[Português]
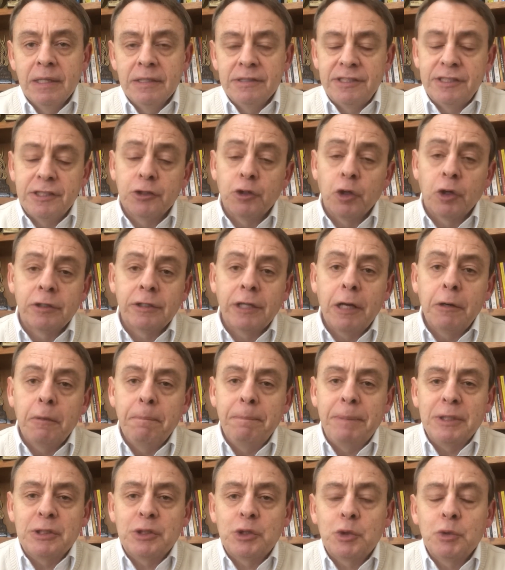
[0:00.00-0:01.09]
se
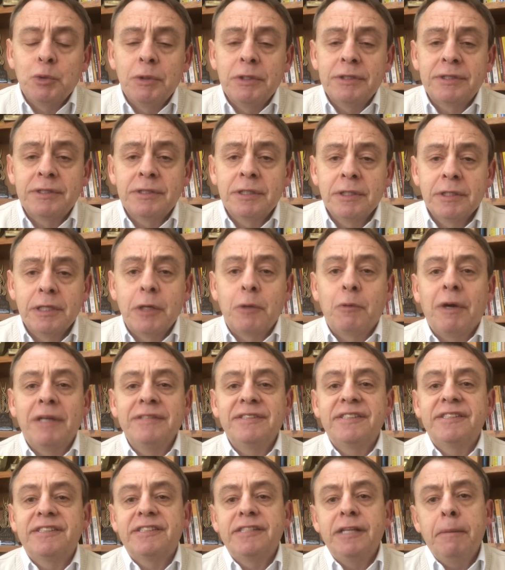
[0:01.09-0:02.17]
tornaram pessoas que
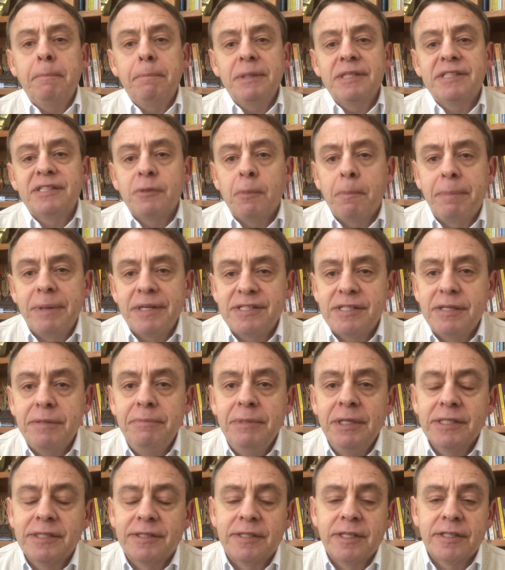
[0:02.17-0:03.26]
quase sempre são
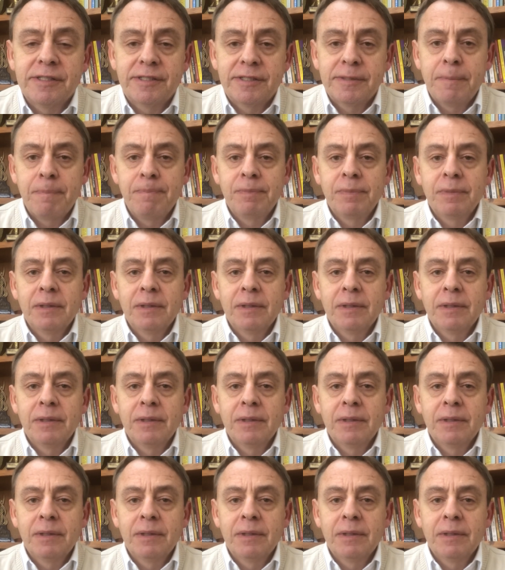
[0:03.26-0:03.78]
pessimistas